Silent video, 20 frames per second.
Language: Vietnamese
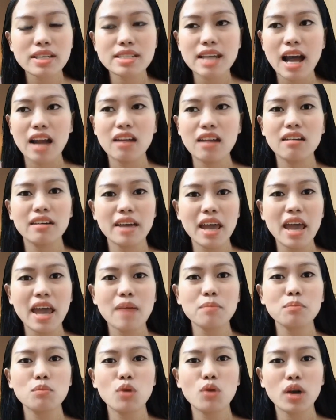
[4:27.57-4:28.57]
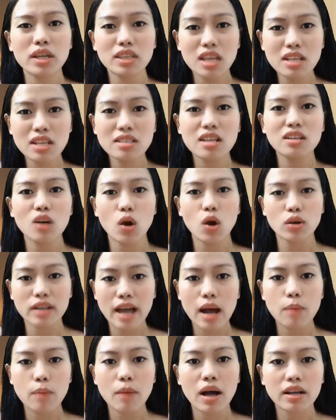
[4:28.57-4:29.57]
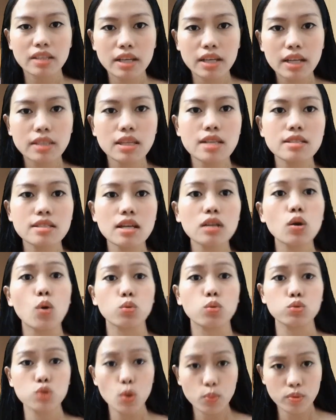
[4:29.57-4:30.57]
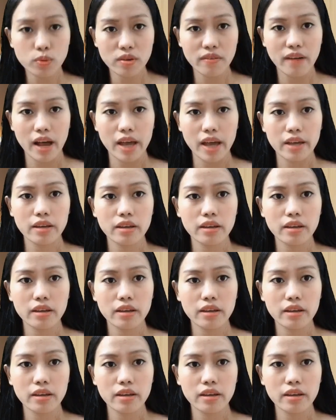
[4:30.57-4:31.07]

trả lời em một cái tin rất ngọt ngào bằng những cái tin rất cục xúc như vậy